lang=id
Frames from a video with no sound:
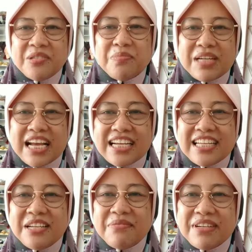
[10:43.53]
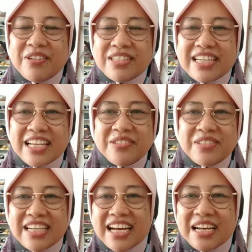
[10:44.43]
jumpa lagi di video
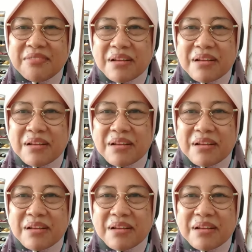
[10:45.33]
selanjutnya